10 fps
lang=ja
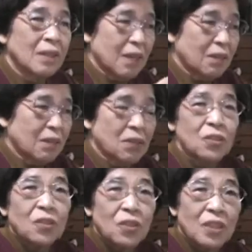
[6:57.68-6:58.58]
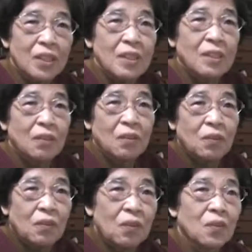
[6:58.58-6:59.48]
あの布を切ってこう
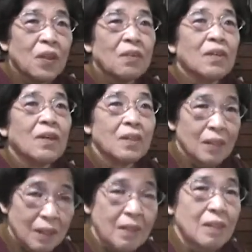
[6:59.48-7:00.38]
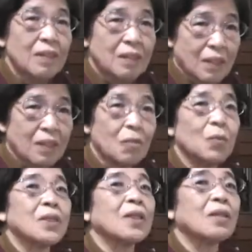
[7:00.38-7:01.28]
包帯の代わりにね使って
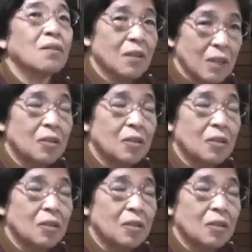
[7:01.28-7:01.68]
ましたけどね